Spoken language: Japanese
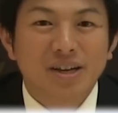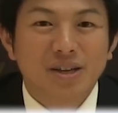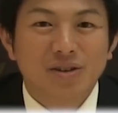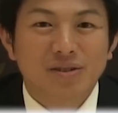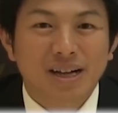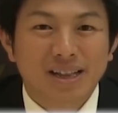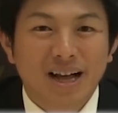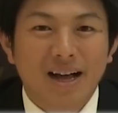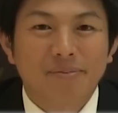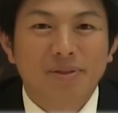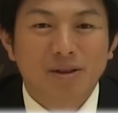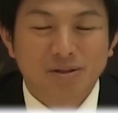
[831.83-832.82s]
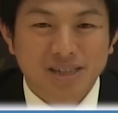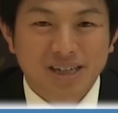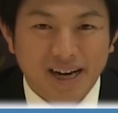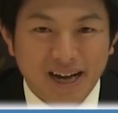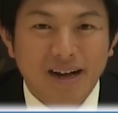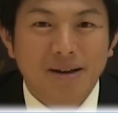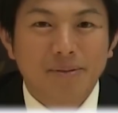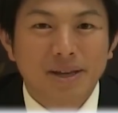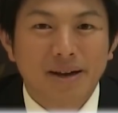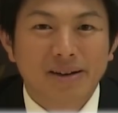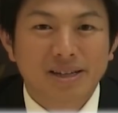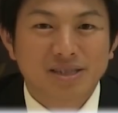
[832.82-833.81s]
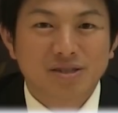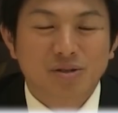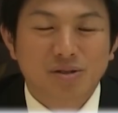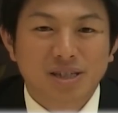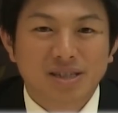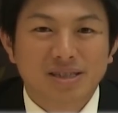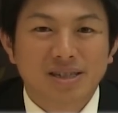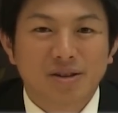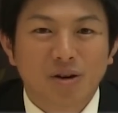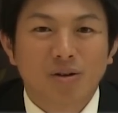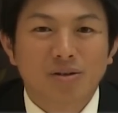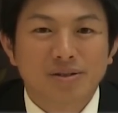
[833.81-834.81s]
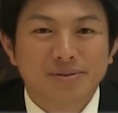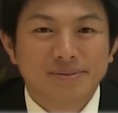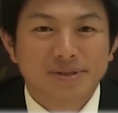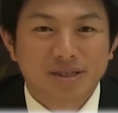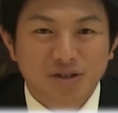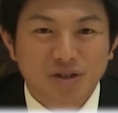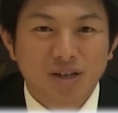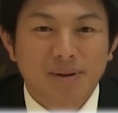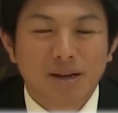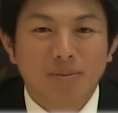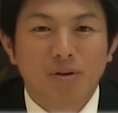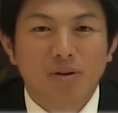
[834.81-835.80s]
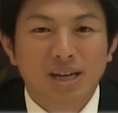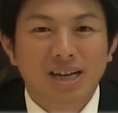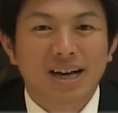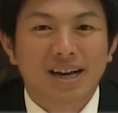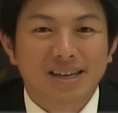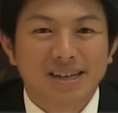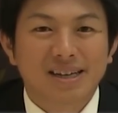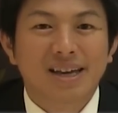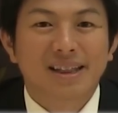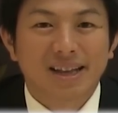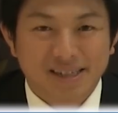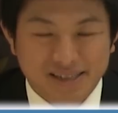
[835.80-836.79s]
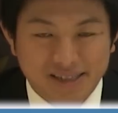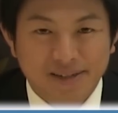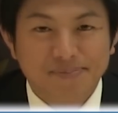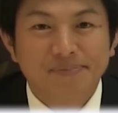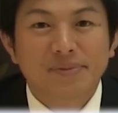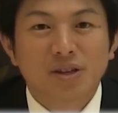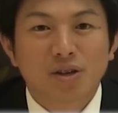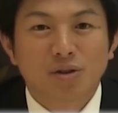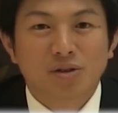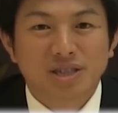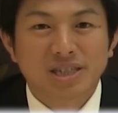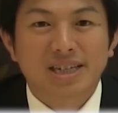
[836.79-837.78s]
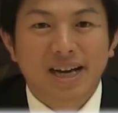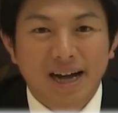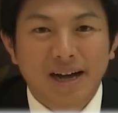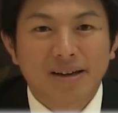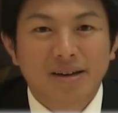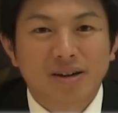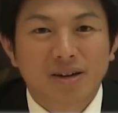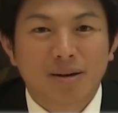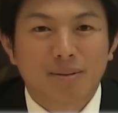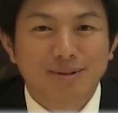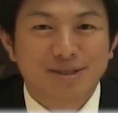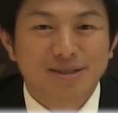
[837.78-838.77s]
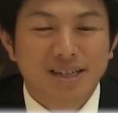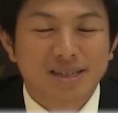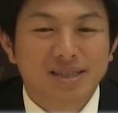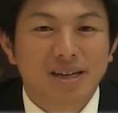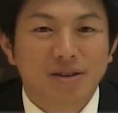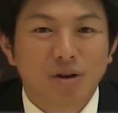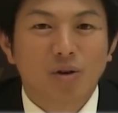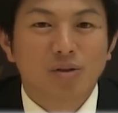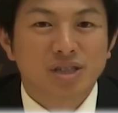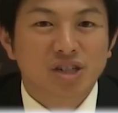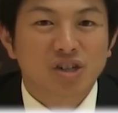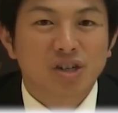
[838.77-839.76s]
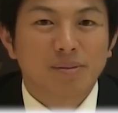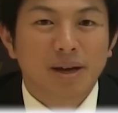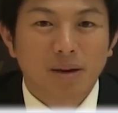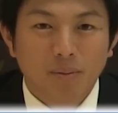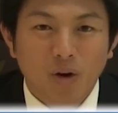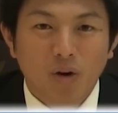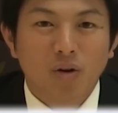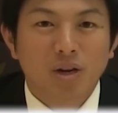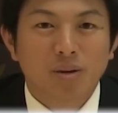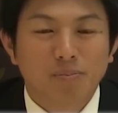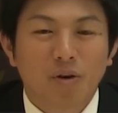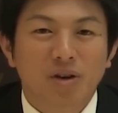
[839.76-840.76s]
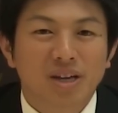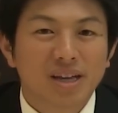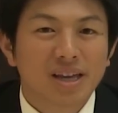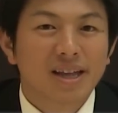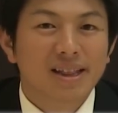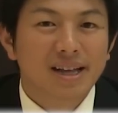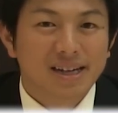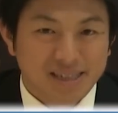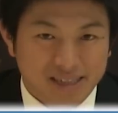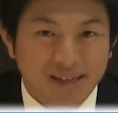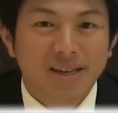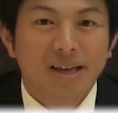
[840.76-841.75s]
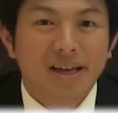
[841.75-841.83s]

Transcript: 夕方よじから宮脇純子先生のじっくり学ぼう日韓近現代史、夜のしちじから倉間充先生のじっくり学ぼう日本近現代史、